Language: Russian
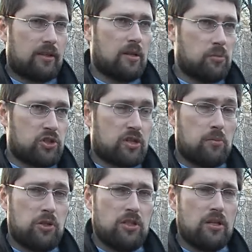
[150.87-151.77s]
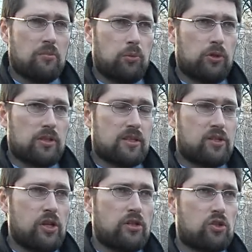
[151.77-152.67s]
экономическое объединение будет
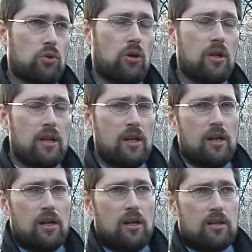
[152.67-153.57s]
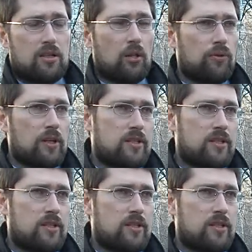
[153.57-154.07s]
означать, что расстановка